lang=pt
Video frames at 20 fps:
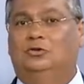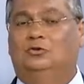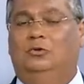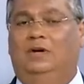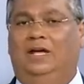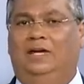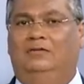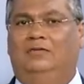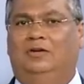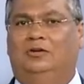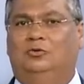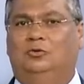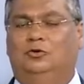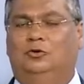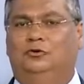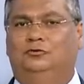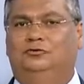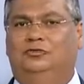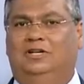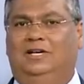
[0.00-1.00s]
o Everton
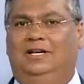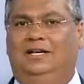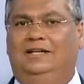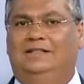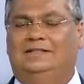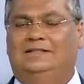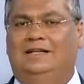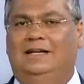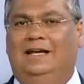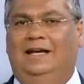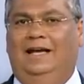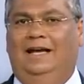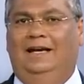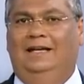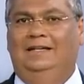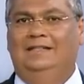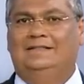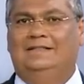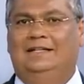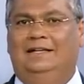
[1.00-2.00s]
23,
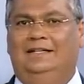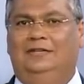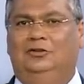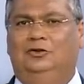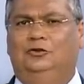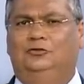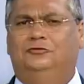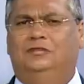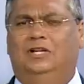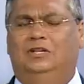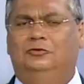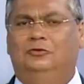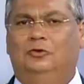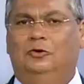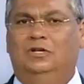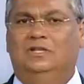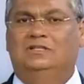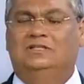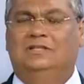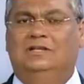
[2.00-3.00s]
Elisiane
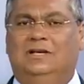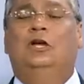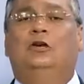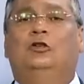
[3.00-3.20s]
232.